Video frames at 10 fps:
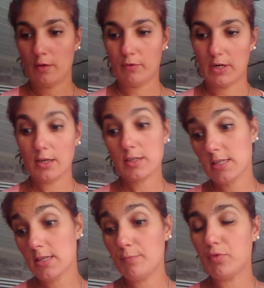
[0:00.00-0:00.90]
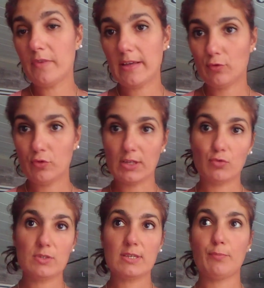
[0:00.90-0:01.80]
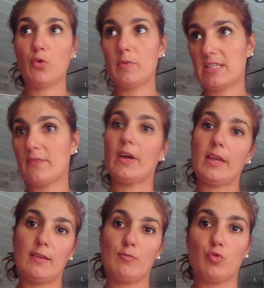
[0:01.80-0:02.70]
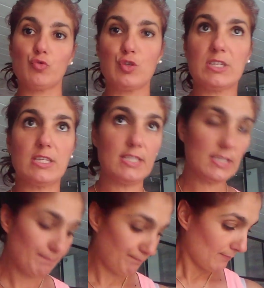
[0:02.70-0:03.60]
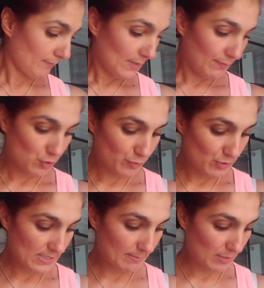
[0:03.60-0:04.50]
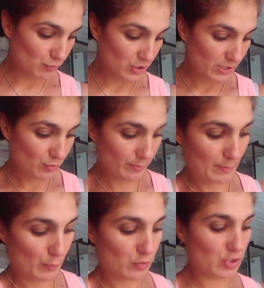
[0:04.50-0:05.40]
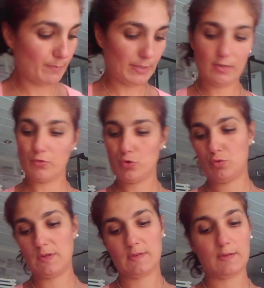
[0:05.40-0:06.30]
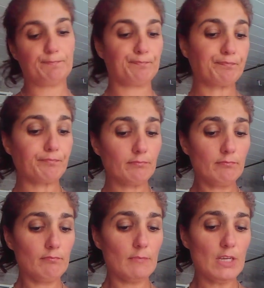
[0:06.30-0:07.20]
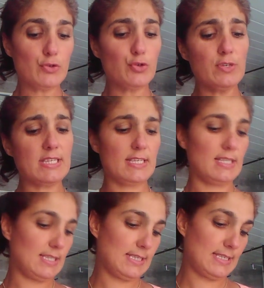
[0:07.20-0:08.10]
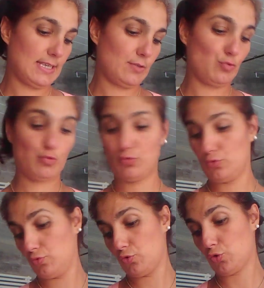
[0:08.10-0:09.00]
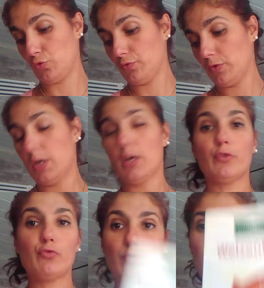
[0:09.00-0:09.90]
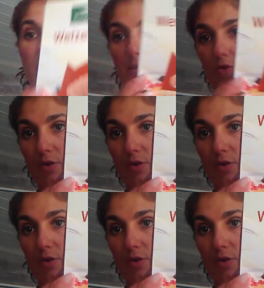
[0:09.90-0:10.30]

Voilà, s'il pouvait tenir toutes ses promesses et faire réellement ce qu'il dit, franchement, ça m'arrangerait énormément. J'ai pris ensuite, ceci, c'est du son de blé.